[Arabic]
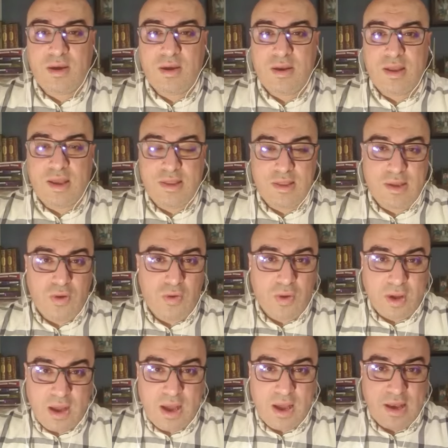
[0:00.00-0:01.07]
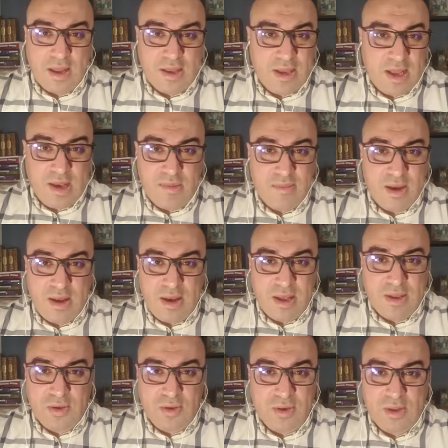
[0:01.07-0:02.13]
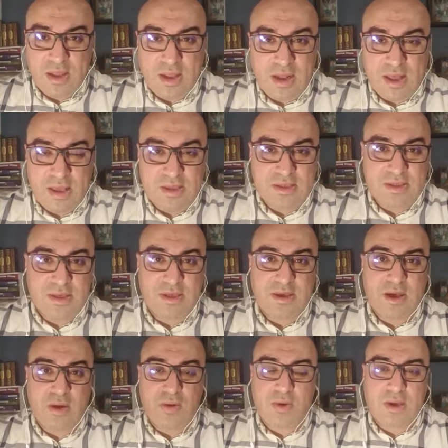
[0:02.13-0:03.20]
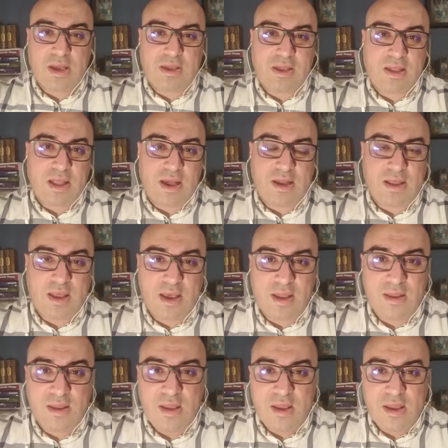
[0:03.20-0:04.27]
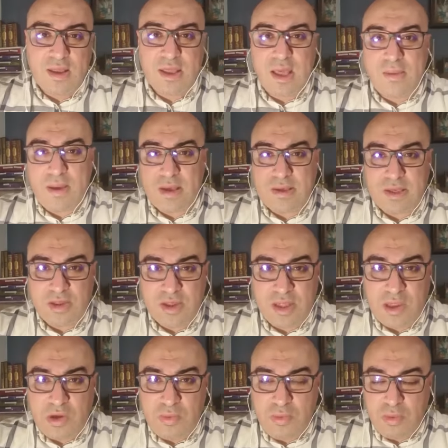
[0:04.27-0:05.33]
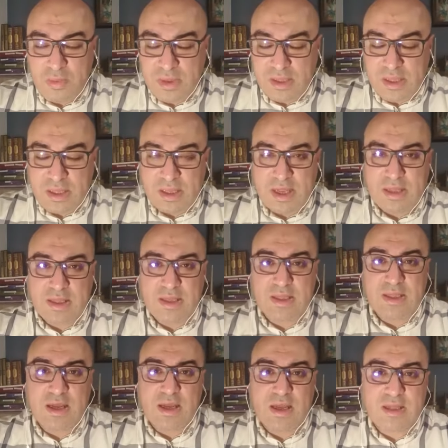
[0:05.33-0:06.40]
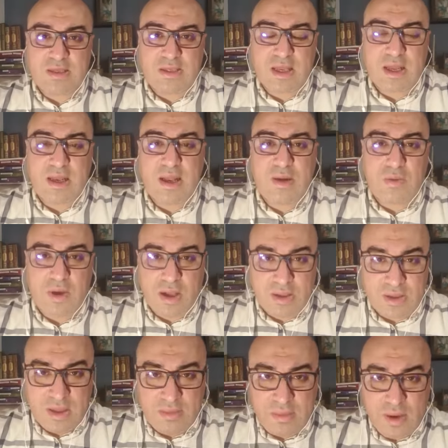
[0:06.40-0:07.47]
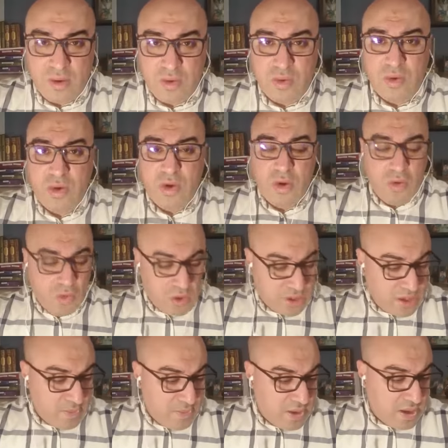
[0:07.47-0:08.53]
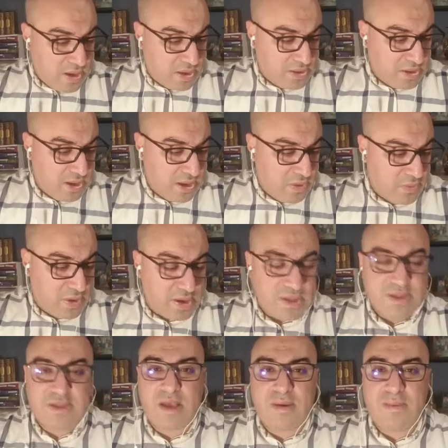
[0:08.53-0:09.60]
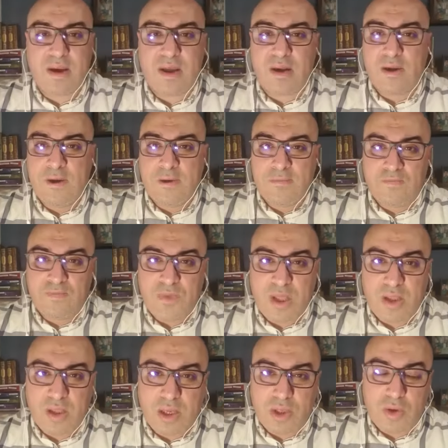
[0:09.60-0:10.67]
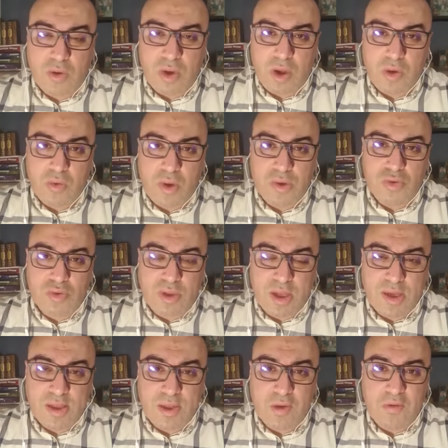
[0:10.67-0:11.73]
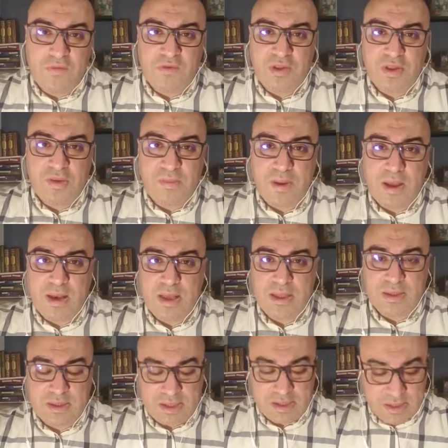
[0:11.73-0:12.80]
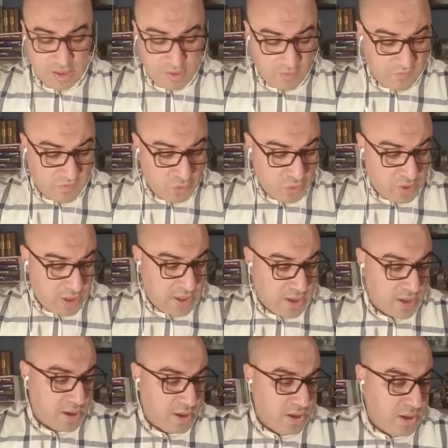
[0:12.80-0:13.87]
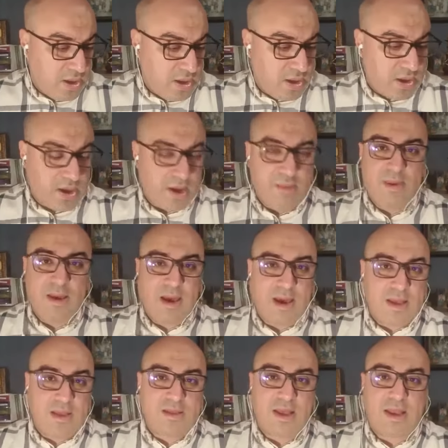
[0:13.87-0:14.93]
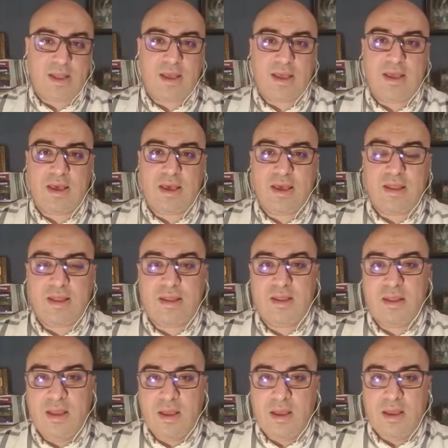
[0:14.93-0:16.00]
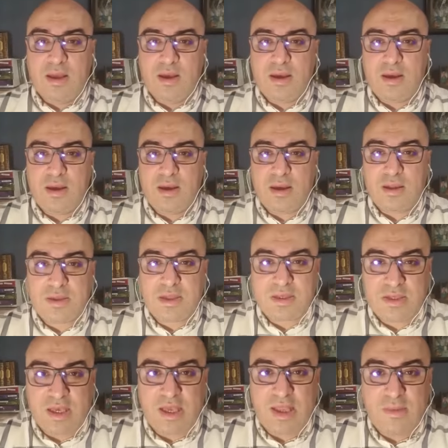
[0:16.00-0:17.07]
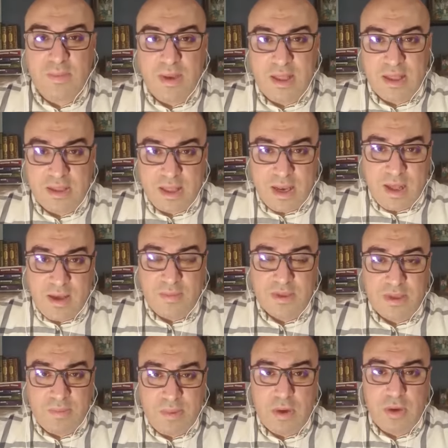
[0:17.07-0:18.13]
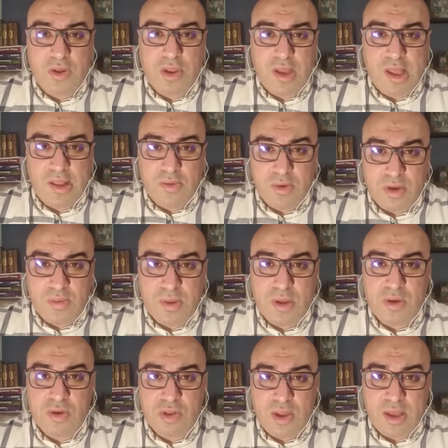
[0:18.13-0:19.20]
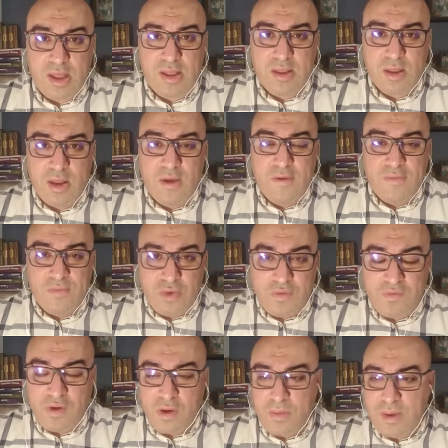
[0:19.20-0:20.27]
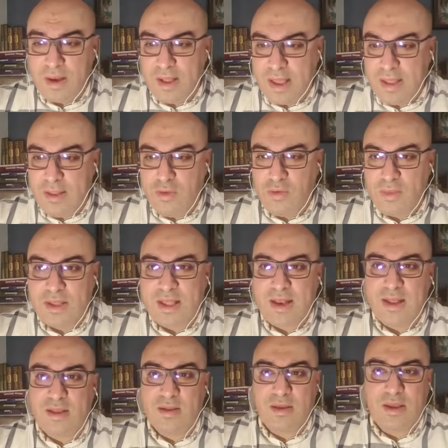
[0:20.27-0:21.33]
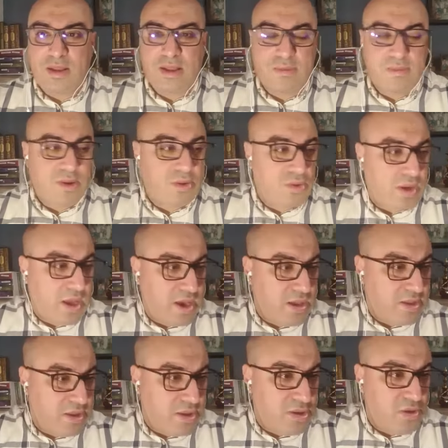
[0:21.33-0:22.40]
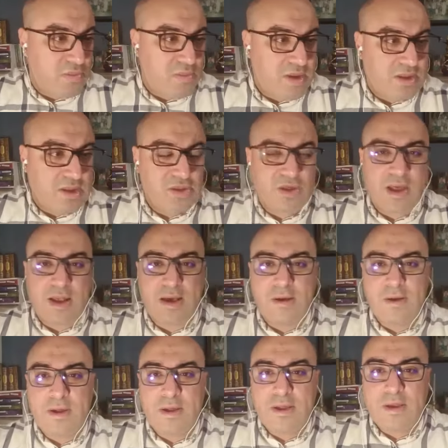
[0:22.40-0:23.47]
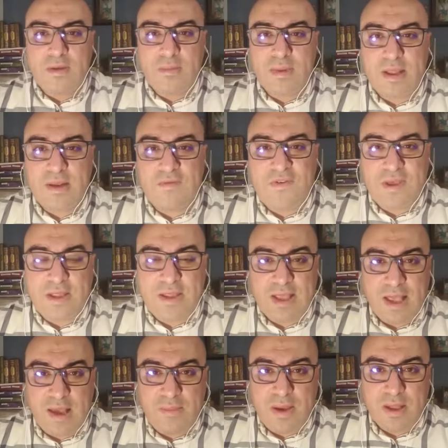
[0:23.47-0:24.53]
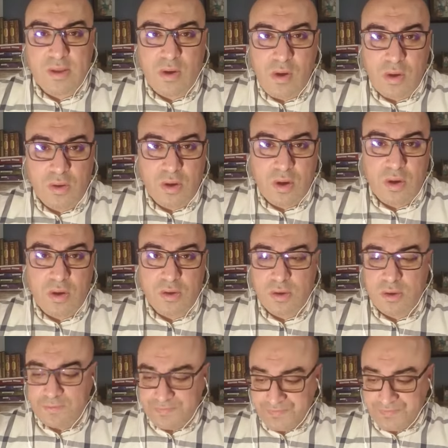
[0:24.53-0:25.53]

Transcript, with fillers: لأنه قال كلمة لا ترضي رئيس أو قيادة الأركان كما سجنه بومدين غداة الاستقلال وعذبه وكما يعني حاول الاستعمار أن يقتله وأن يطارده في جبال التتري في الولاية الرابعة التاريخية إذا آه، التصعيد بالإضراب 27 و 28 نوفمبر لأنه مثلا عندما نلاحظ اليوم ماذا جرى مثلا في انتخابات هونغ كونغ